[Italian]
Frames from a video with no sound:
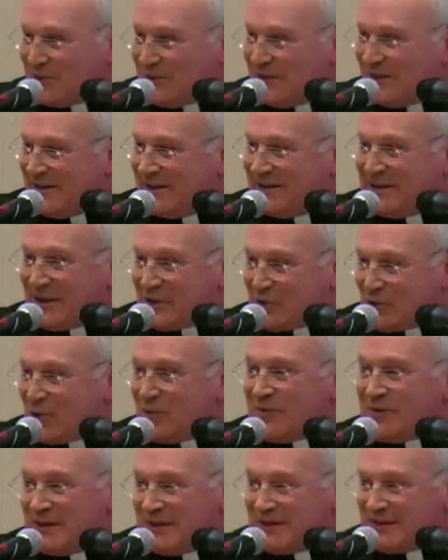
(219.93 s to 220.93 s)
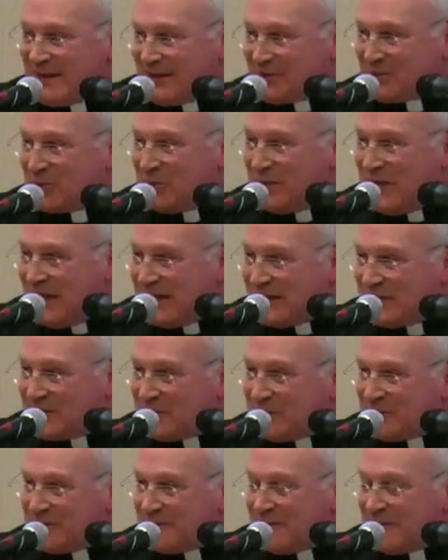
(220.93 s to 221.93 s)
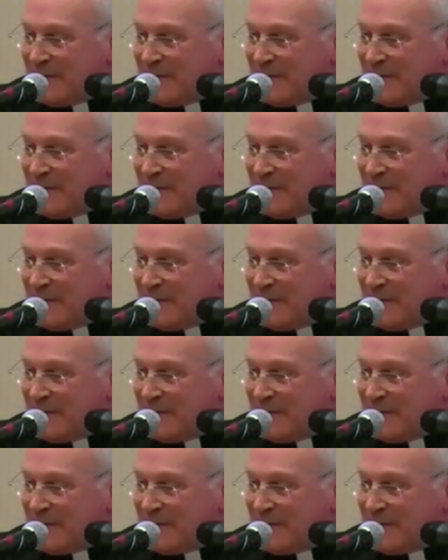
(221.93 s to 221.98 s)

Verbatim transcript: eh, da giovane è stato un laico.